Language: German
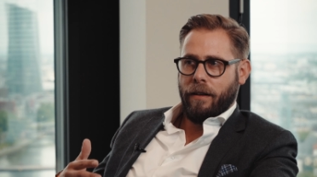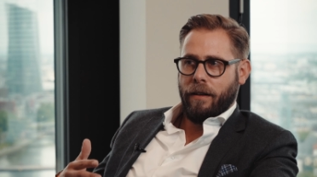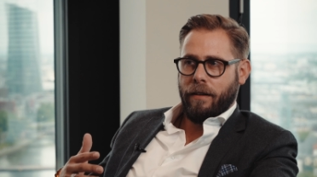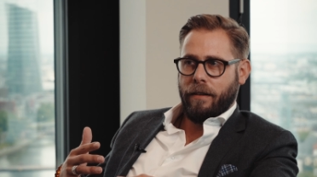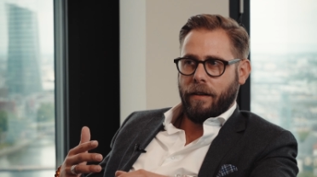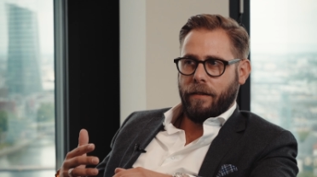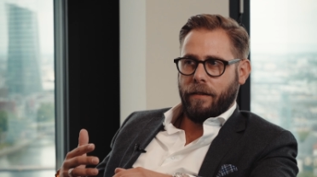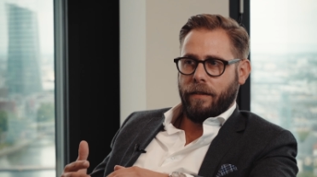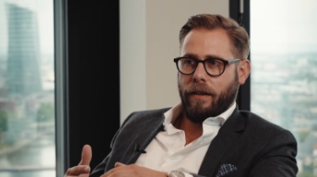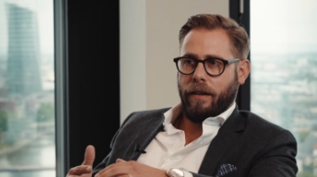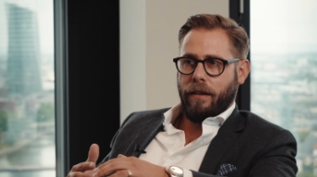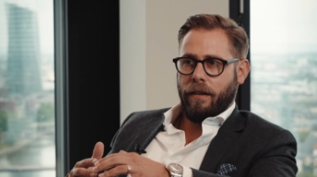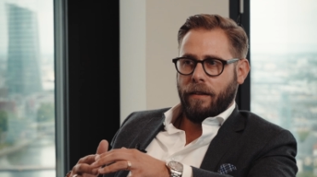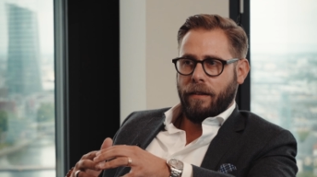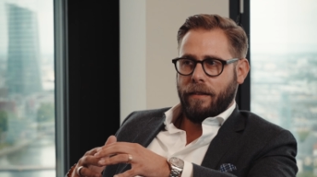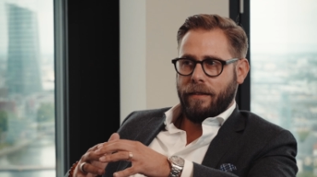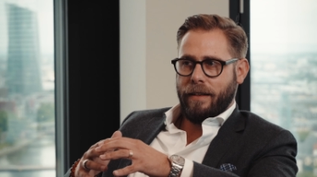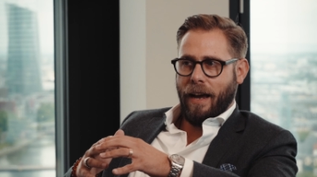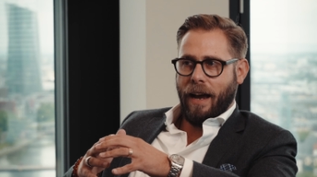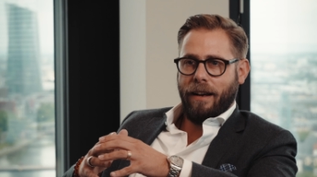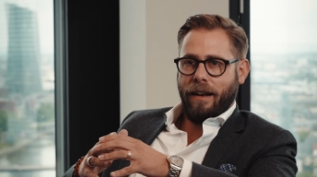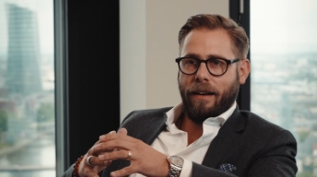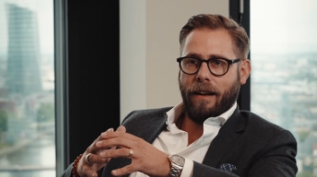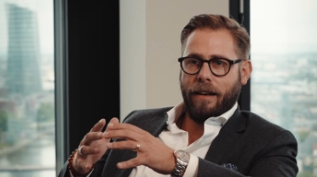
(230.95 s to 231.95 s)
dass sie
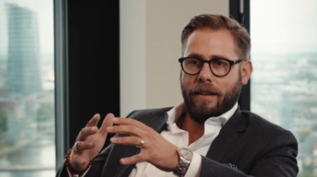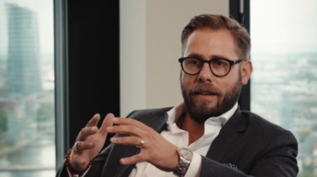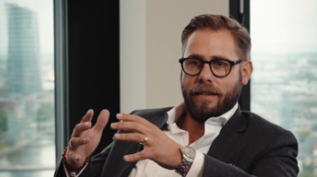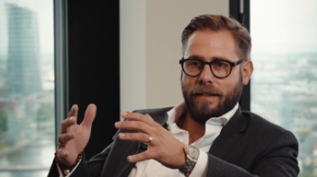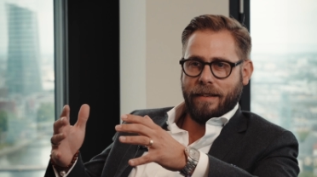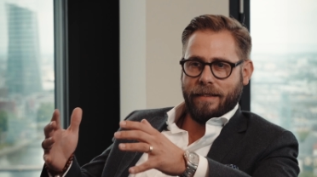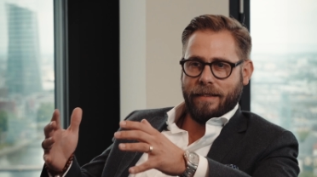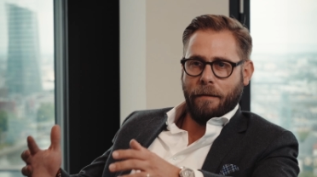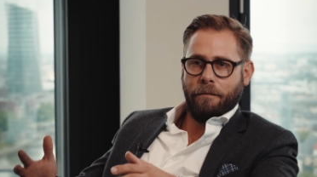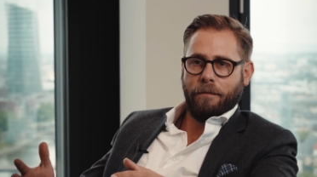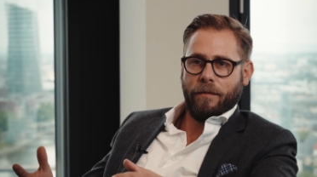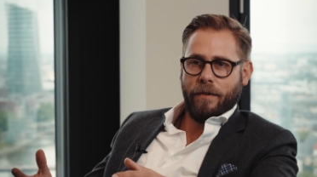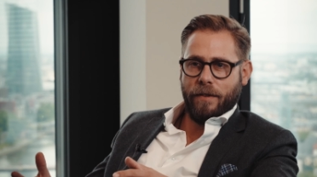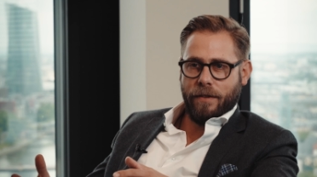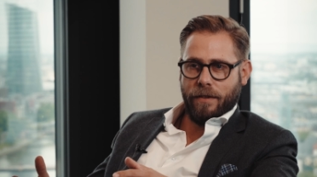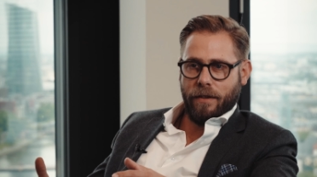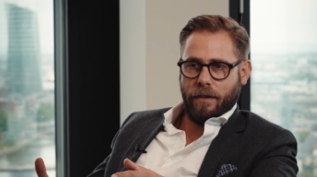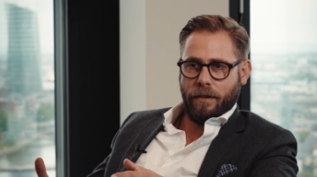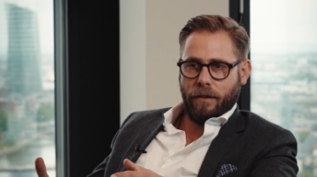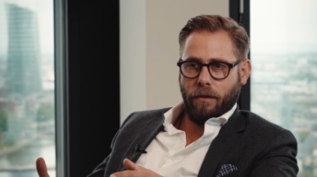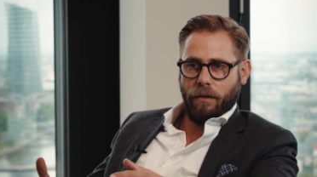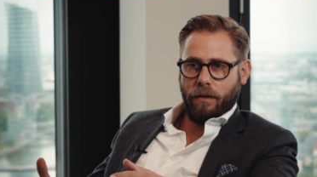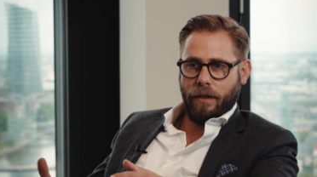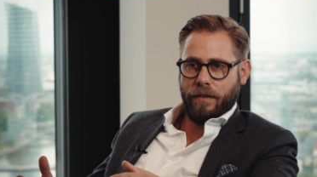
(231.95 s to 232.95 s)
Teil eines Gesamten
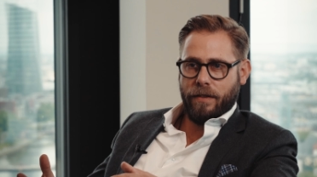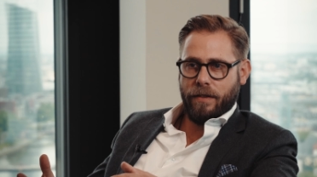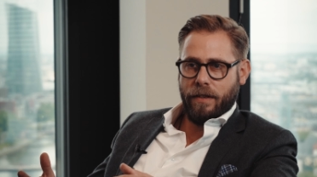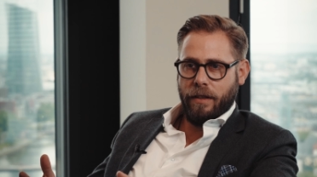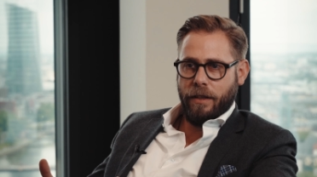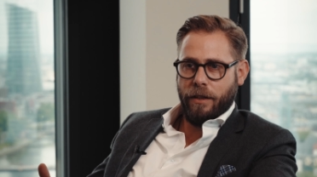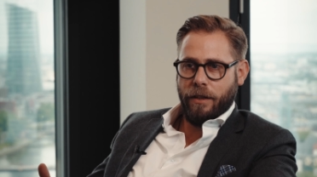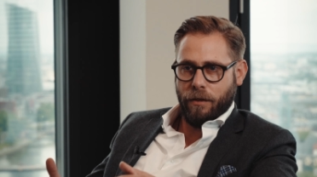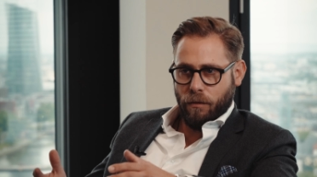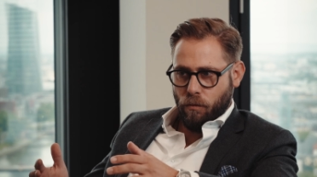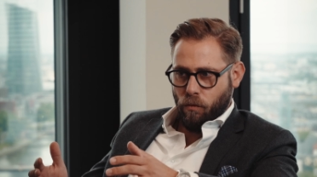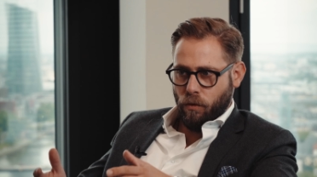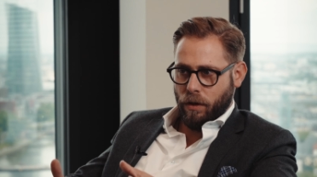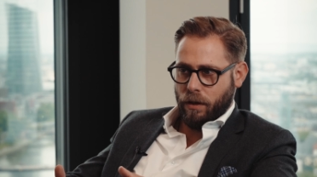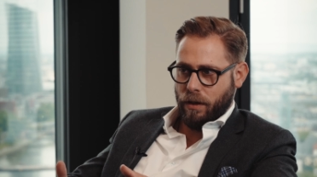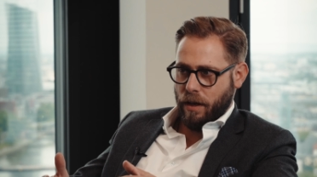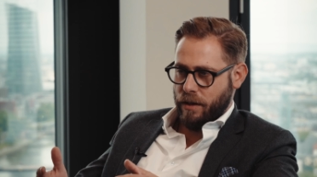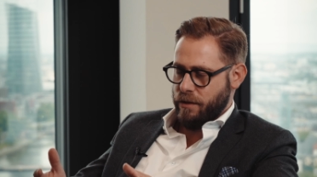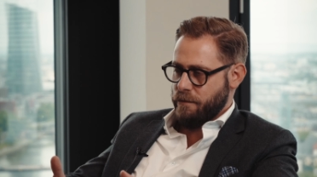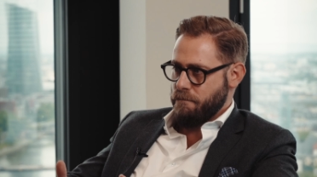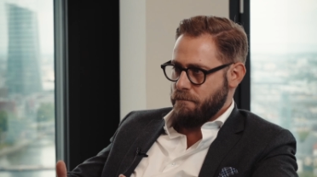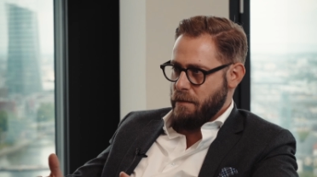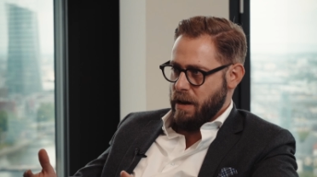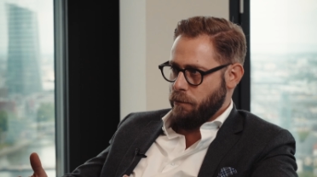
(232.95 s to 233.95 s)
sind und dass sie nicht nur
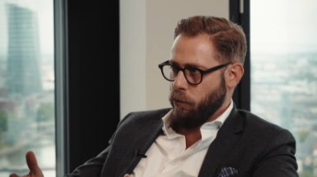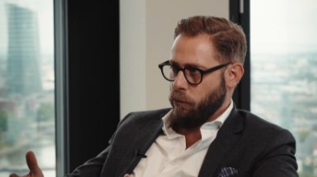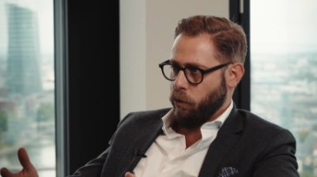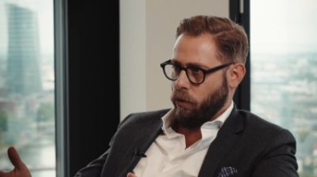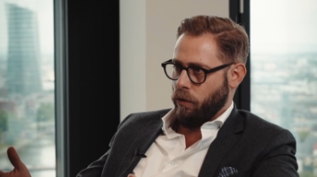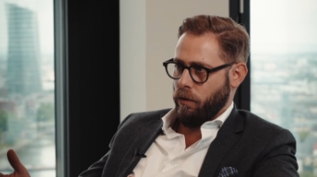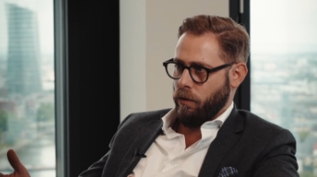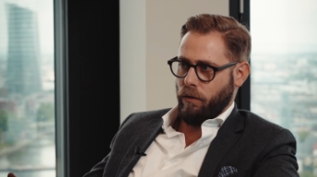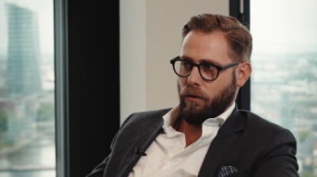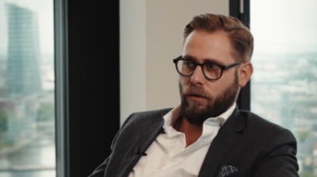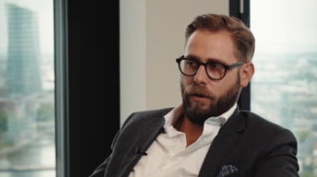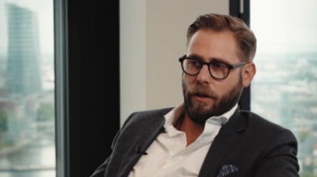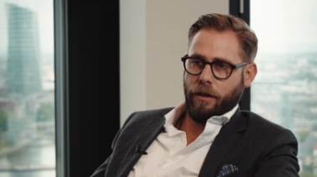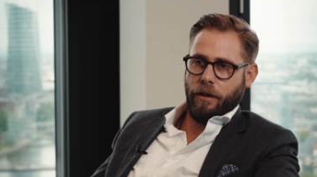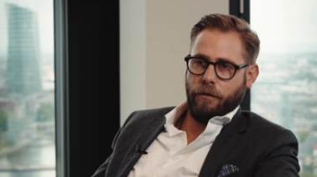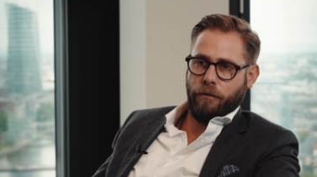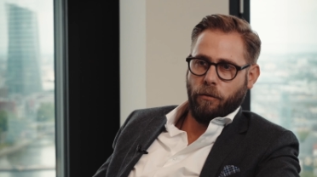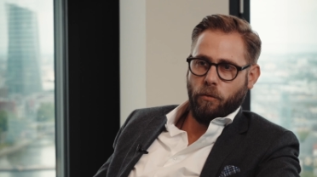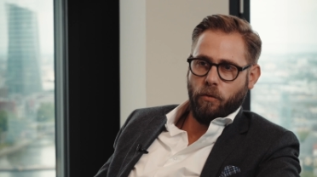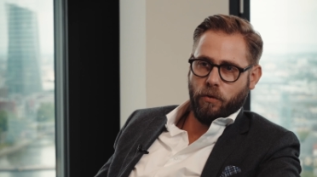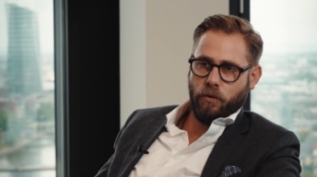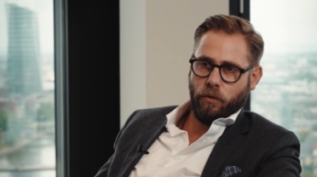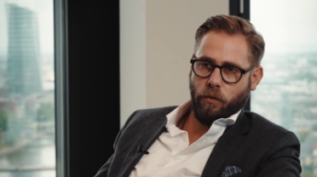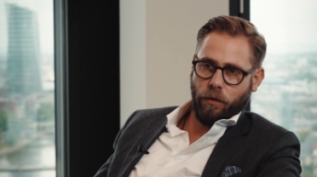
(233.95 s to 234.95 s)
das Memo oder die
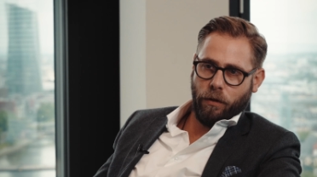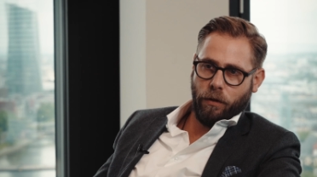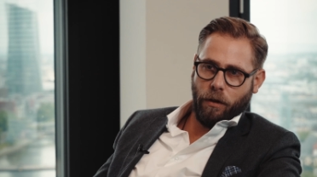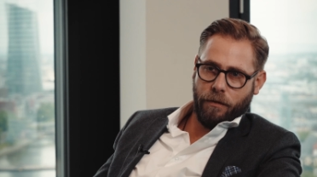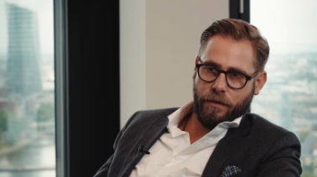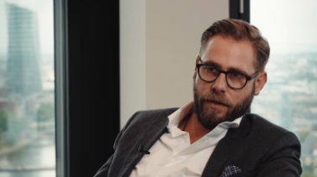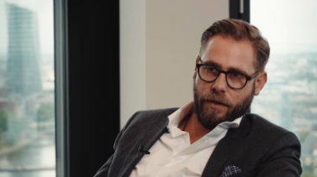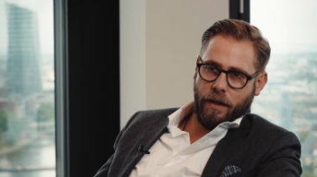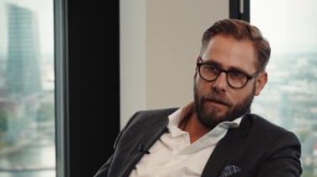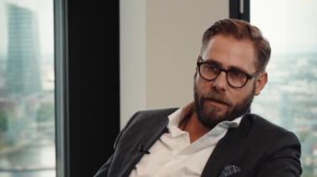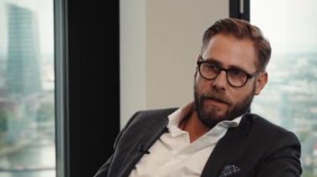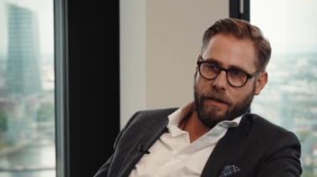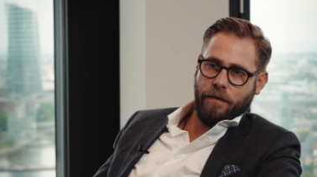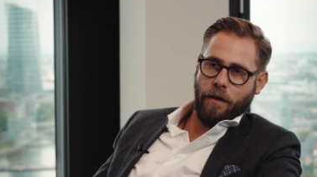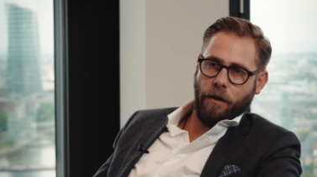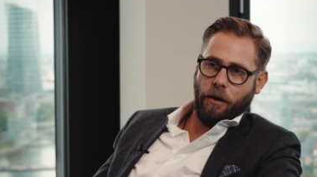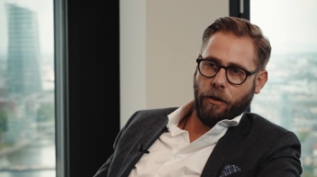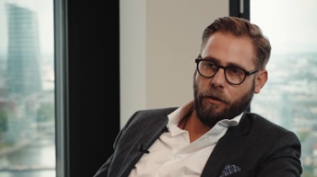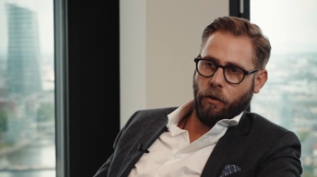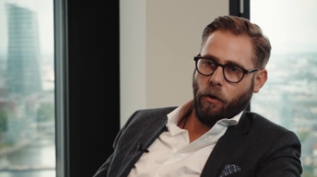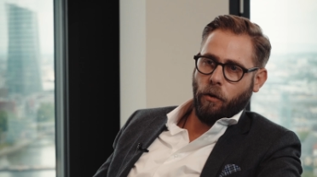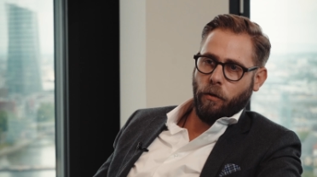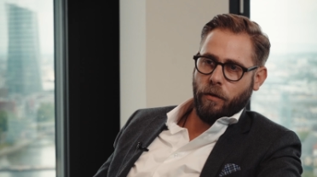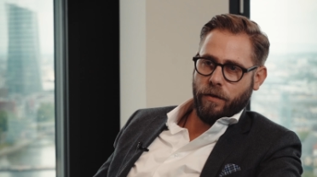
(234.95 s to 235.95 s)
Fußnote auf Seite
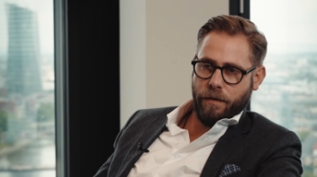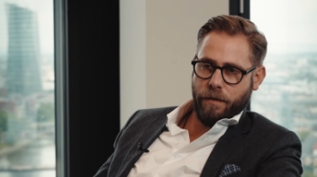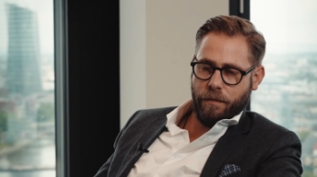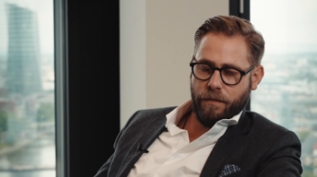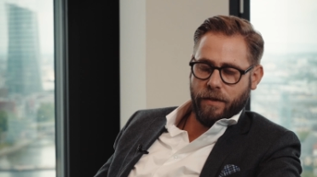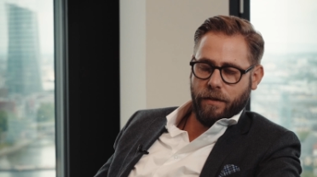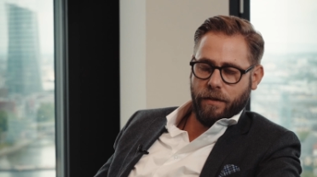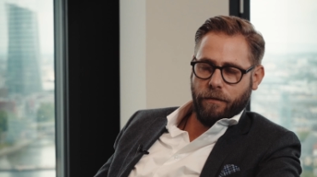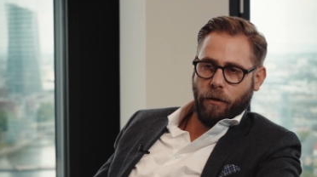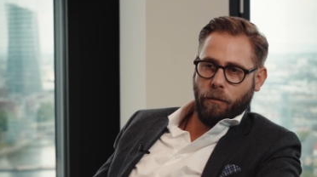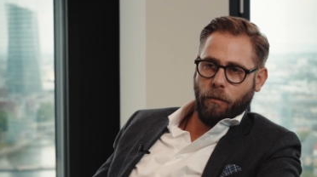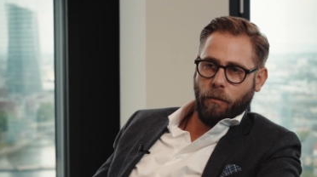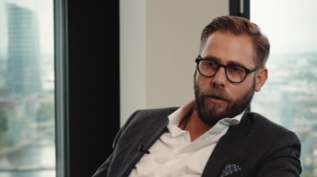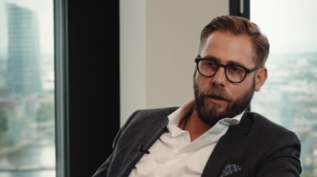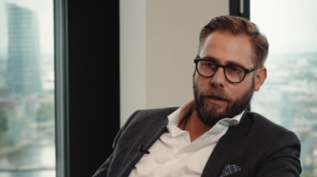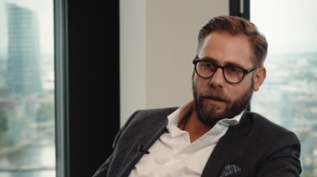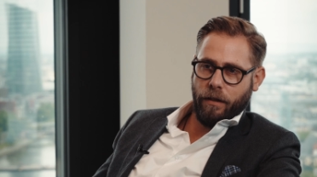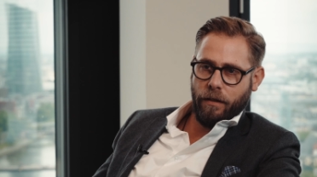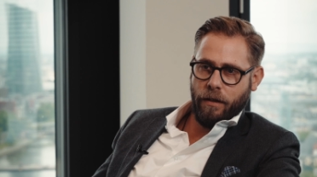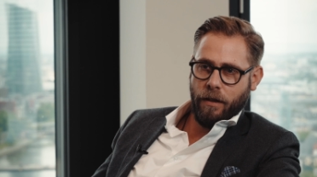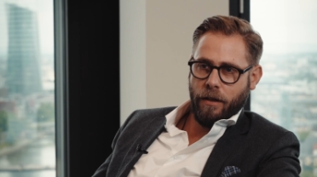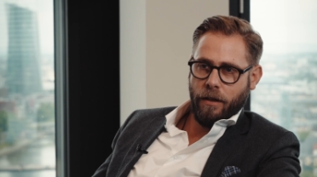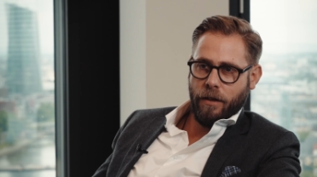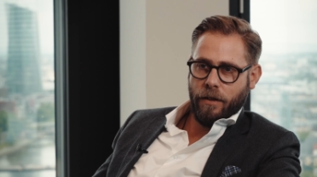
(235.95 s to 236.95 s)
279
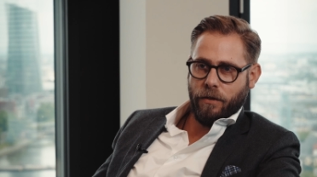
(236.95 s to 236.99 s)
formulieren,